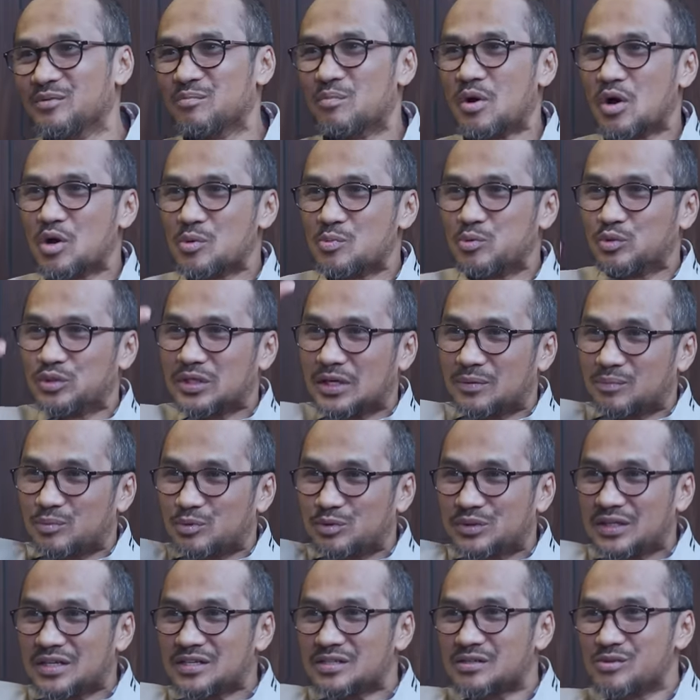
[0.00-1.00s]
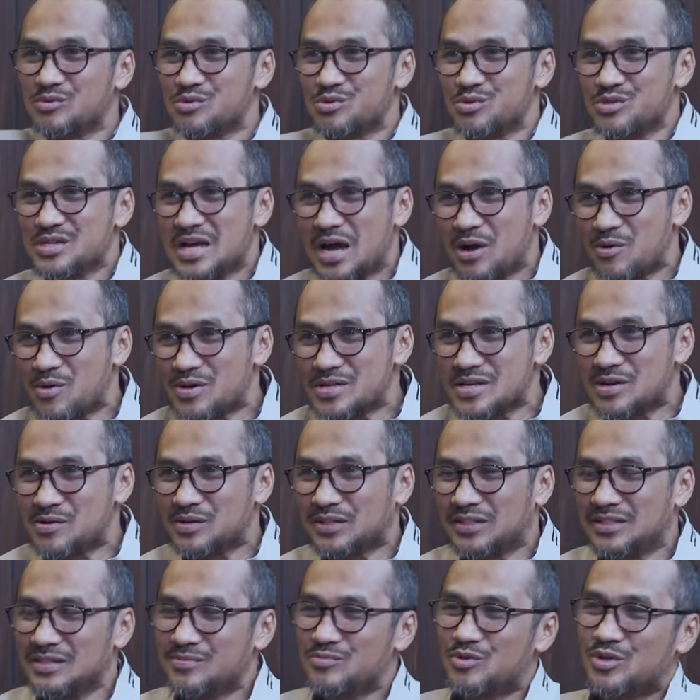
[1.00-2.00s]
ya. baru putar-putar seluruh Jawa,
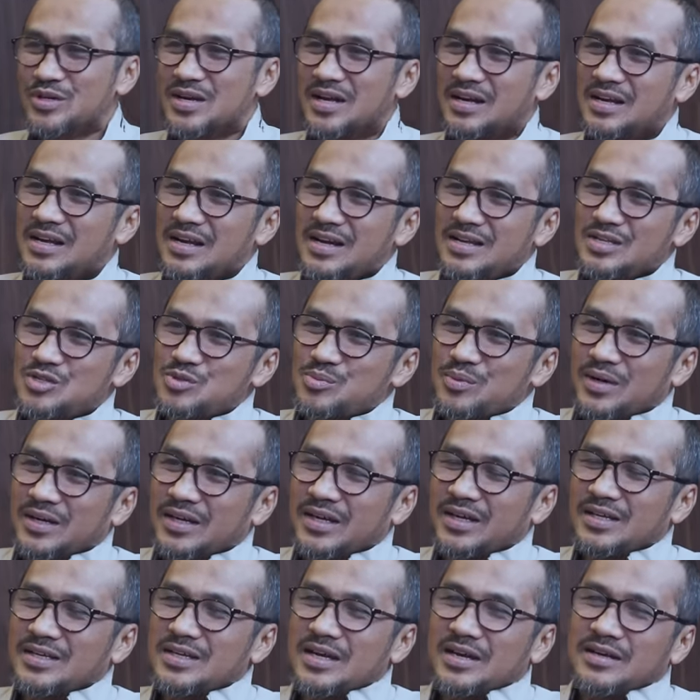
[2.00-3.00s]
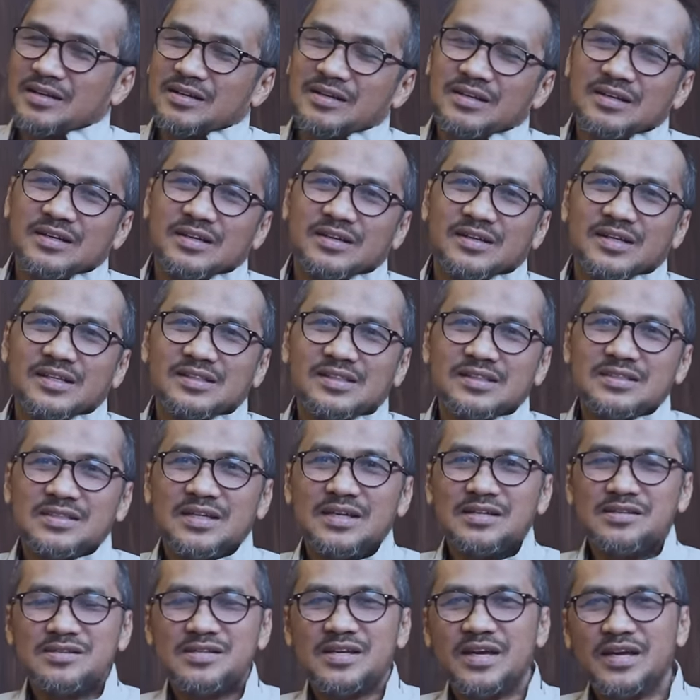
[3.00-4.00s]
Jawa Timur dan ya. lain-lain yeah. sebagainya
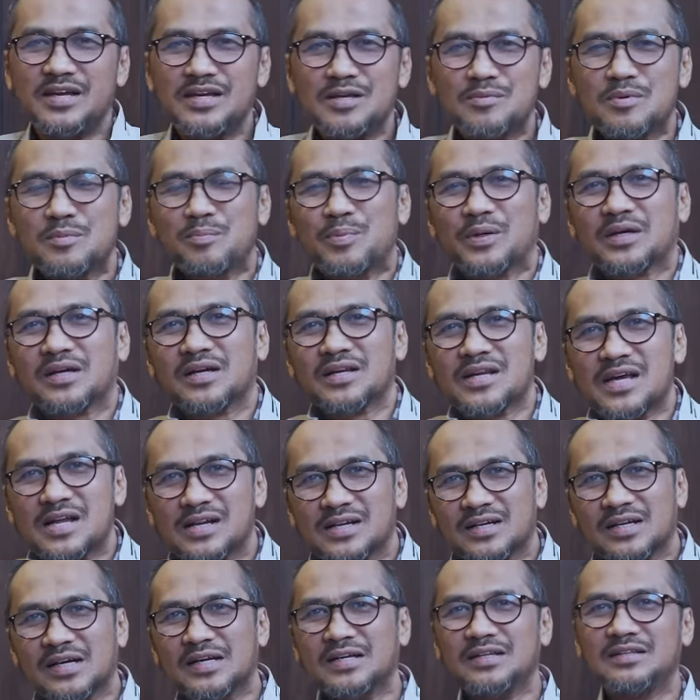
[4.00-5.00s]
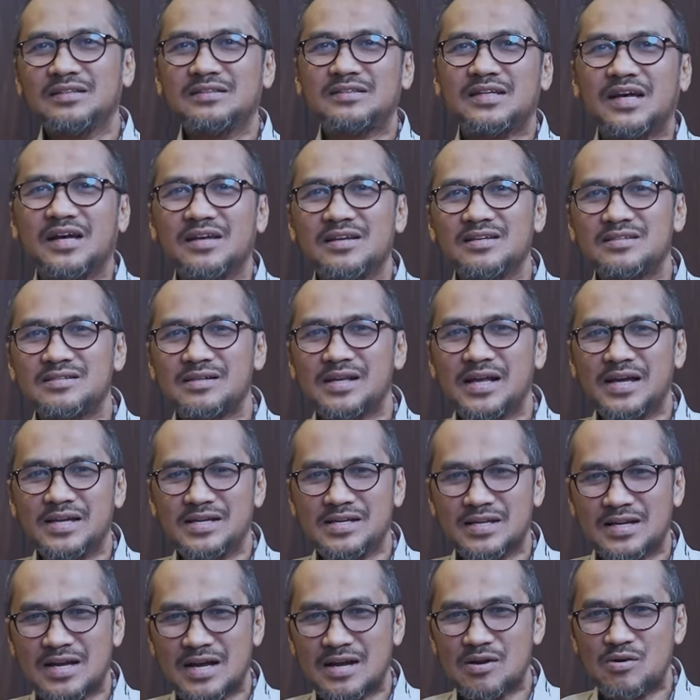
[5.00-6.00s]
Netizen, saya ingin memperkenalkan Cak Isla
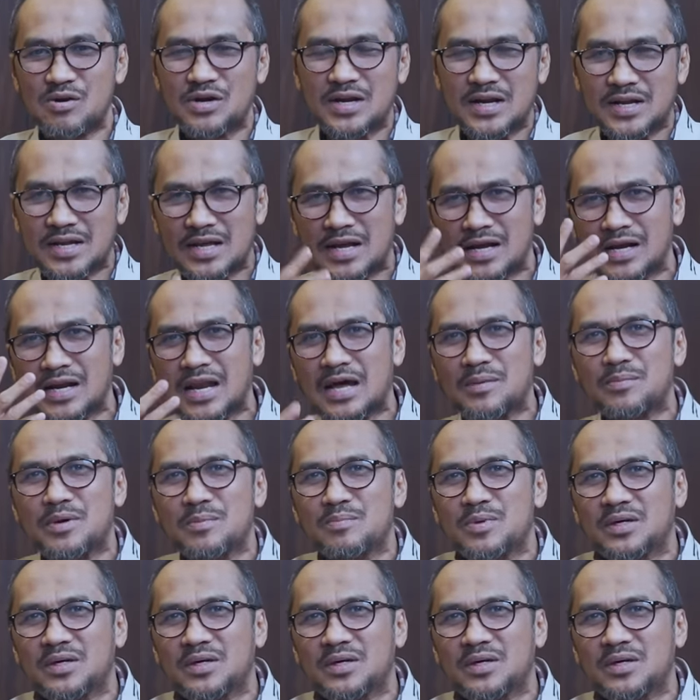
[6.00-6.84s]
ini kan orang yang lama